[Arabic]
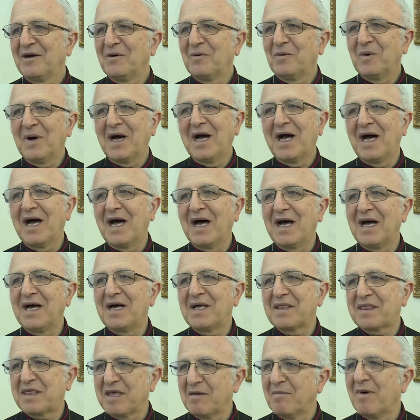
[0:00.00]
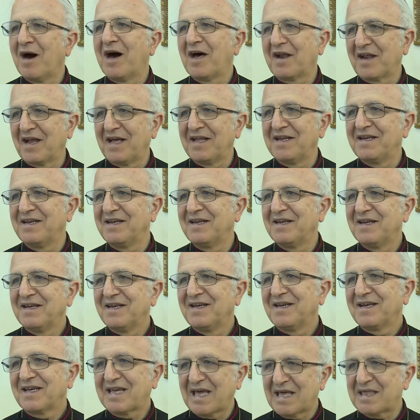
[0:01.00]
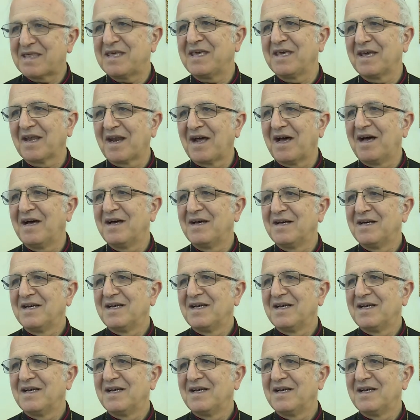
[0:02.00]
وثمارا كثيرة